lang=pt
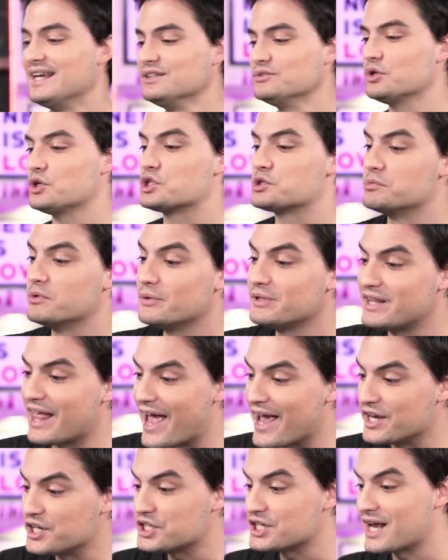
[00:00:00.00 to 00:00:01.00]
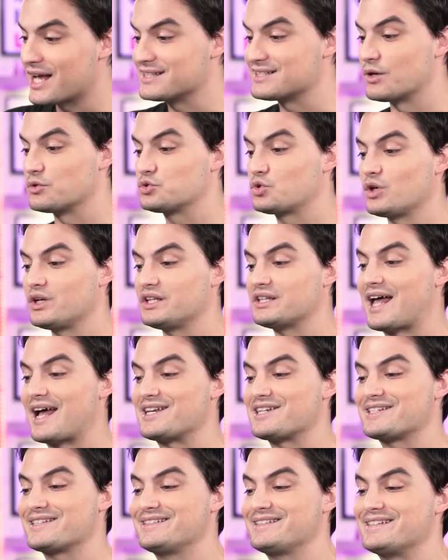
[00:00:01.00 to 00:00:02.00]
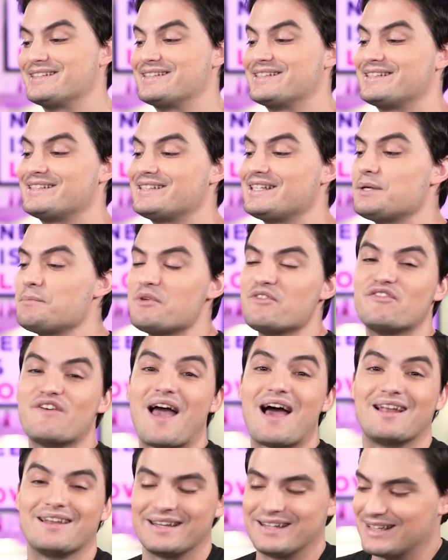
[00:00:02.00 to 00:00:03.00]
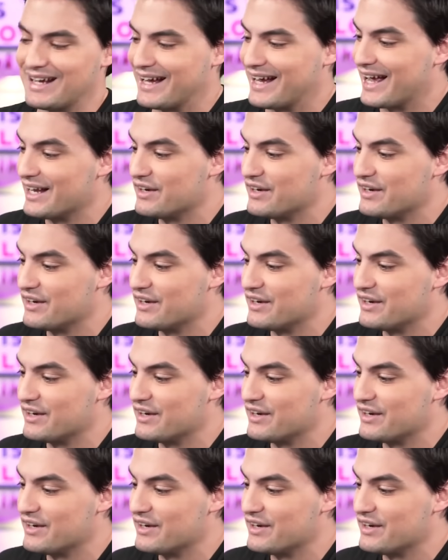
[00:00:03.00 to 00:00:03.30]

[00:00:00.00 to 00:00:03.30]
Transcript: Em 2010, as autoridades de Simi Valley, na